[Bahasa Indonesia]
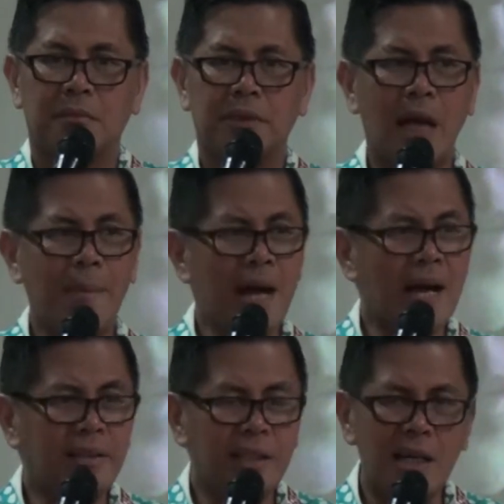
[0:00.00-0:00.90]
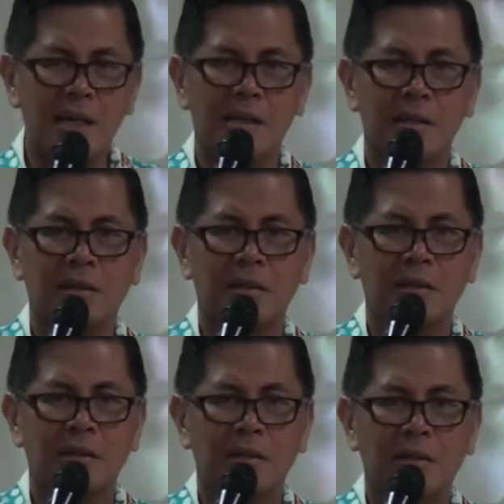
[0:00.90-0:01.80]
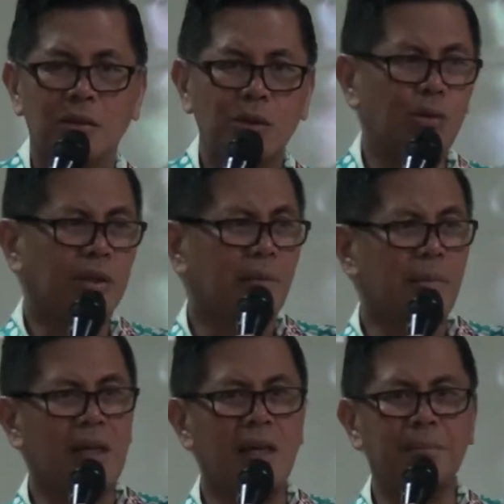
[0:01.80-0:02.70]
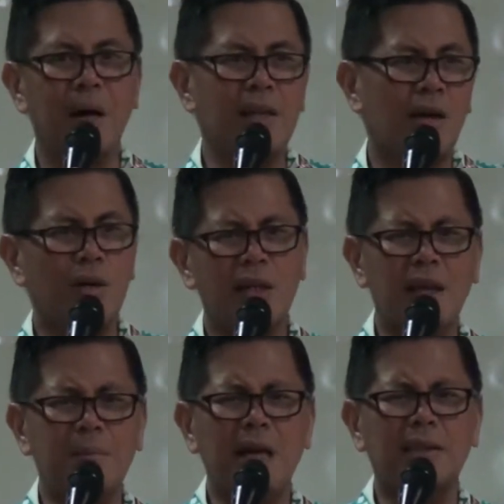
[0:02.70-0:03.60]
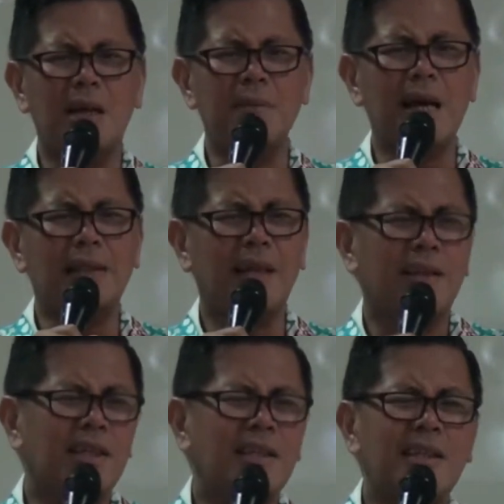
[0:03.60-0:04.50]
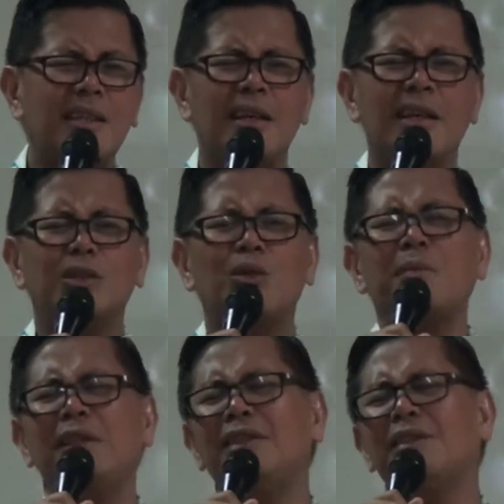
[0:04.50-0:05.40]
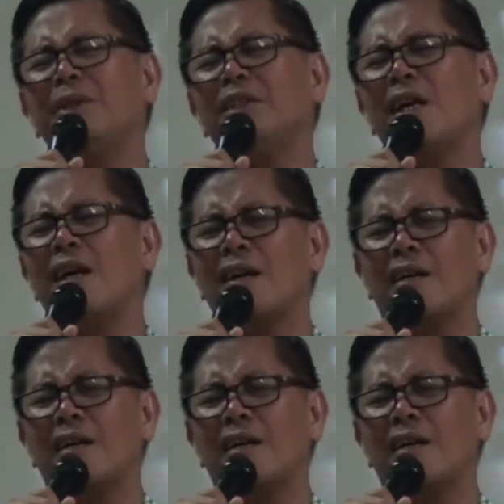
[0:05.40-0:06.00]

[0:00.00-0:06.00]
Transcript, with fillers: Sama aja. Justru saya melihat banyak orang yang biasa-biasa, ih suami istri bisa